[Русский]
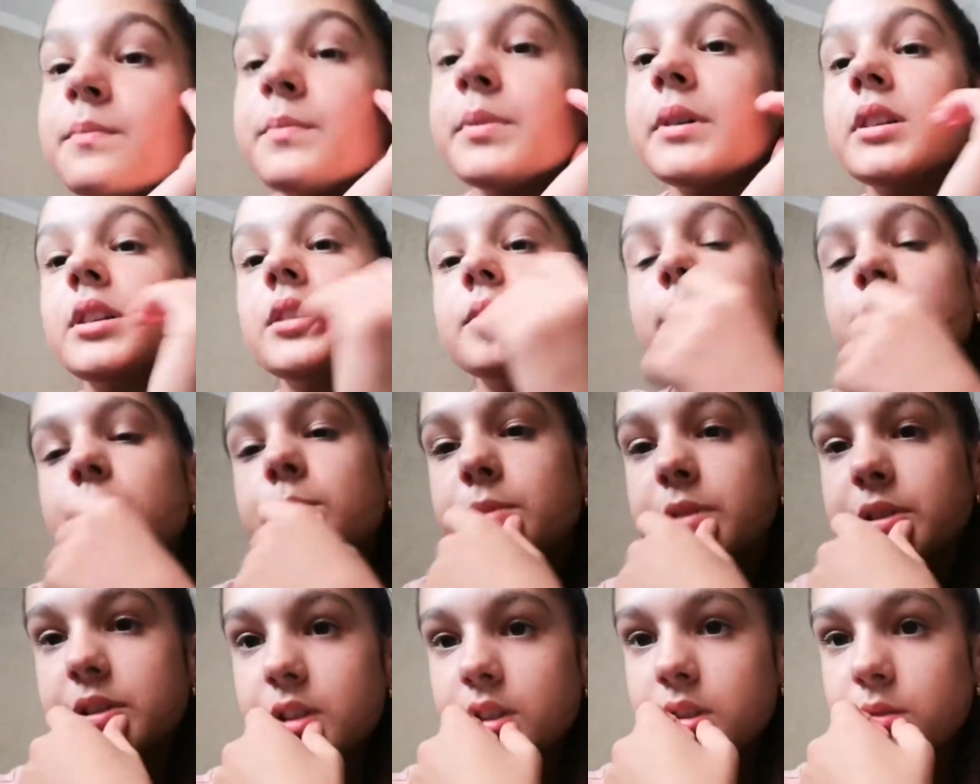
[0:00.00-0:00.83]
Поэтому
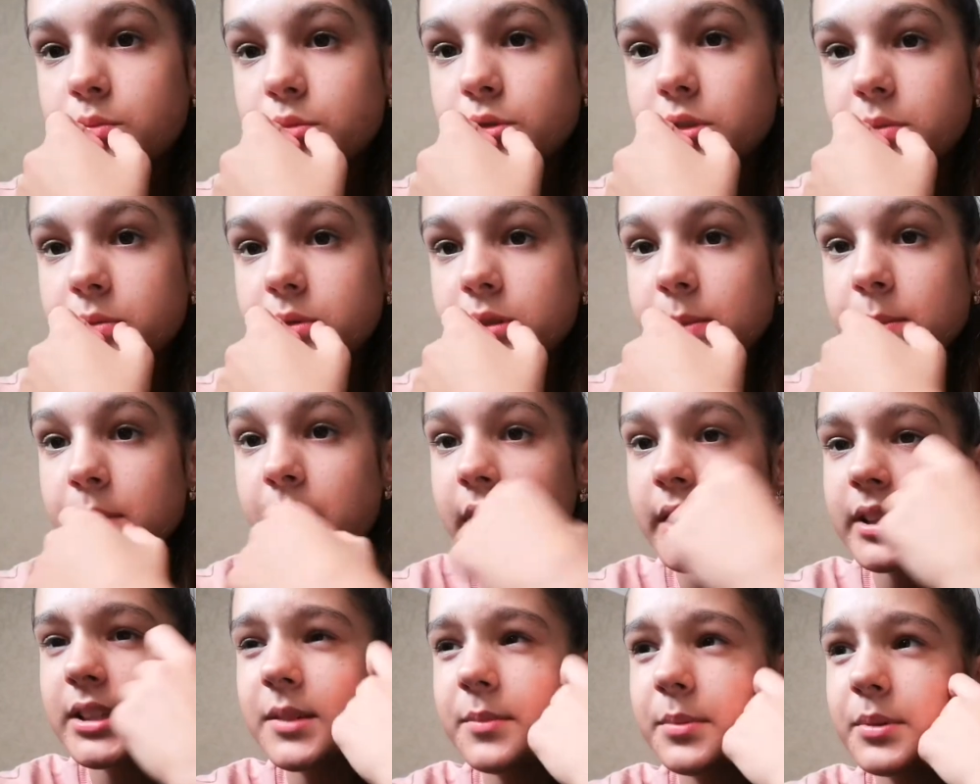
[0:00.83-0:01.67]
мы сейчас будем
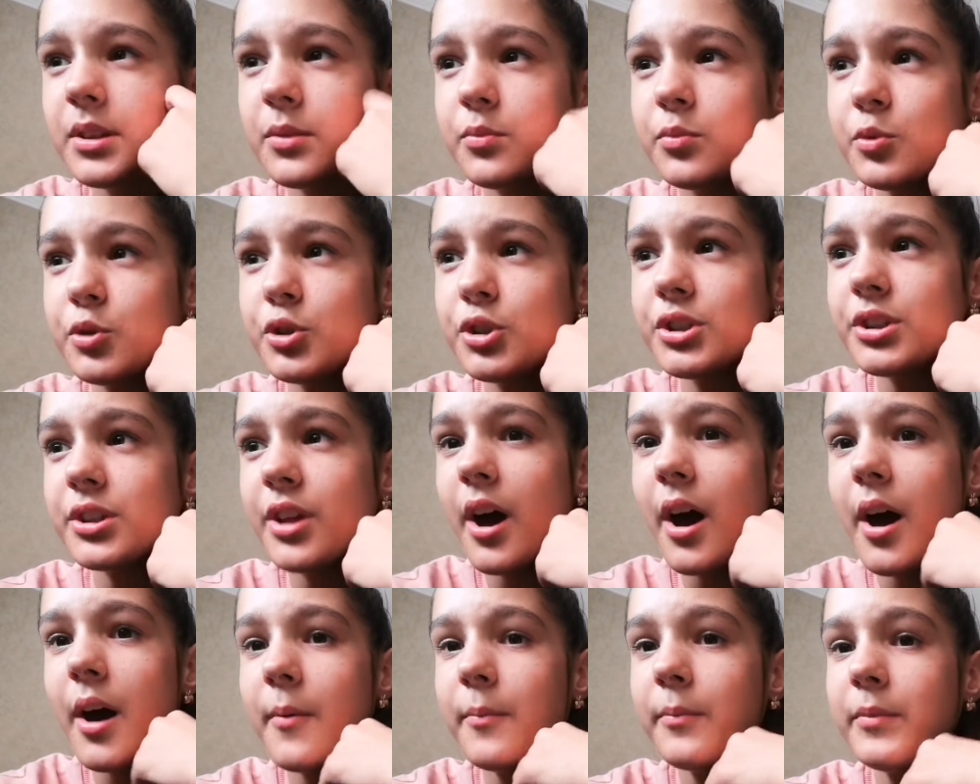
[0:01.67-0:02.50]
собираться, потому
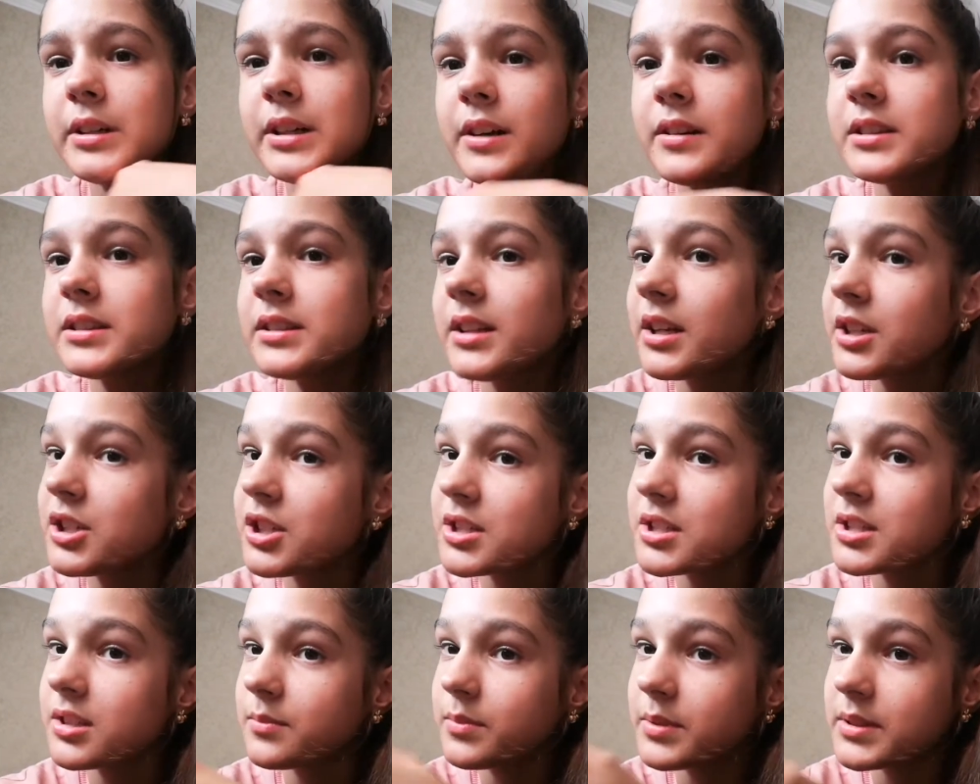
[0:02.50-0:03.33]
что мы, как всегда,
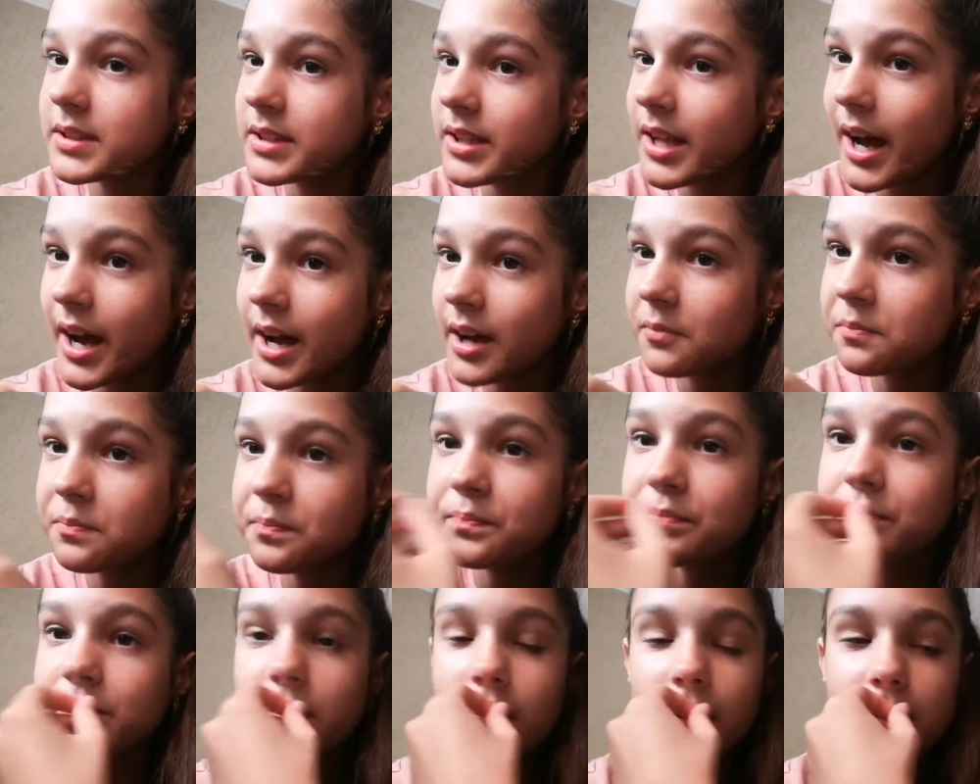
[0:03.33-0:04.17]
сейчас опоздаем.
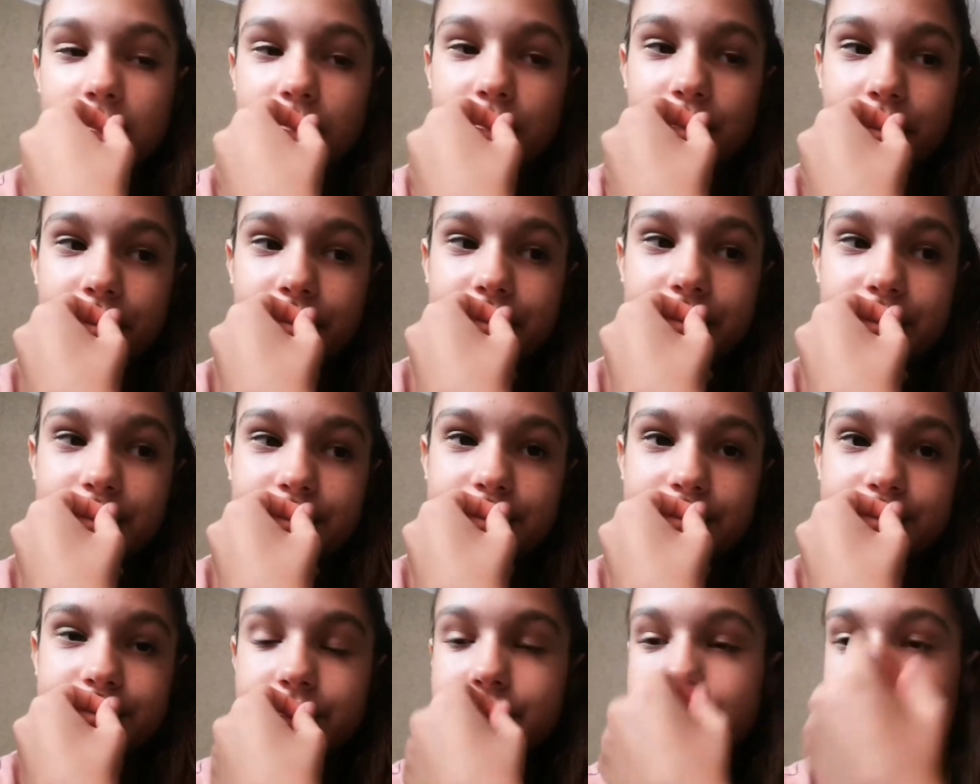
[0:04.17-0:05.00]
Вот.
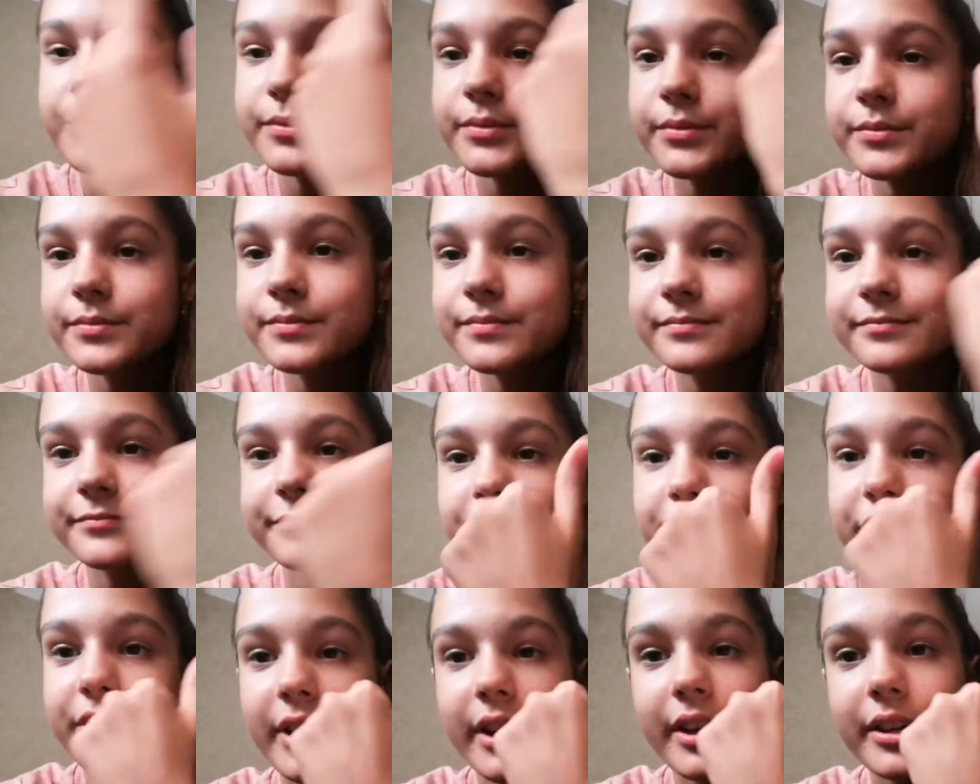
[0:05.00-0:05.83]
Ну,
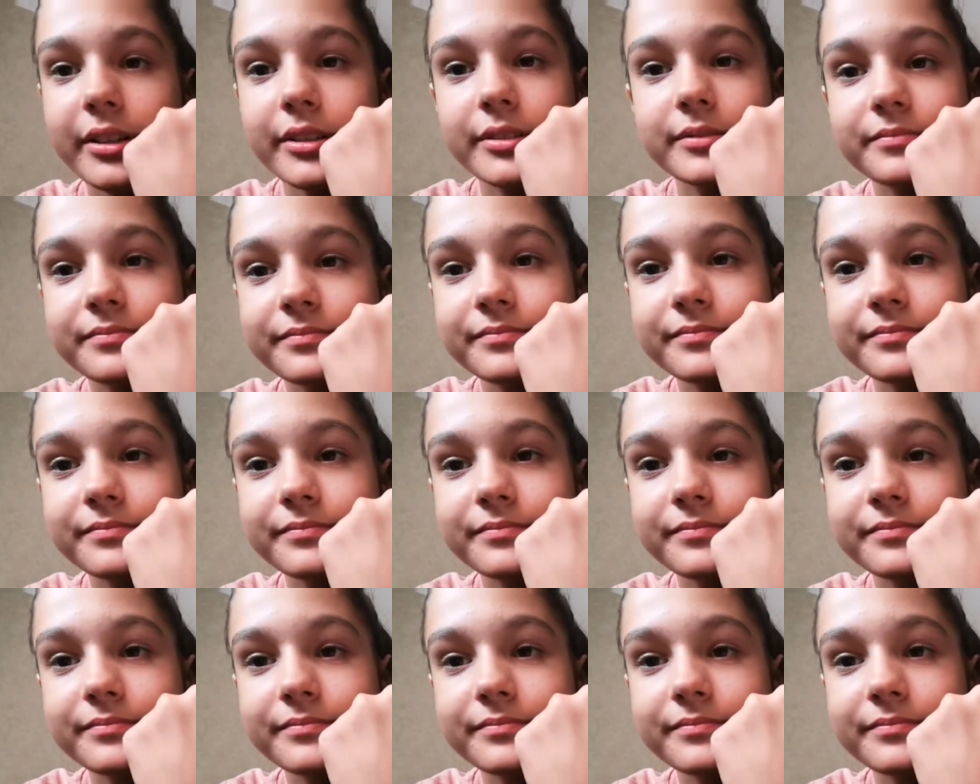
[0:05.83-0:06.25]
вот так.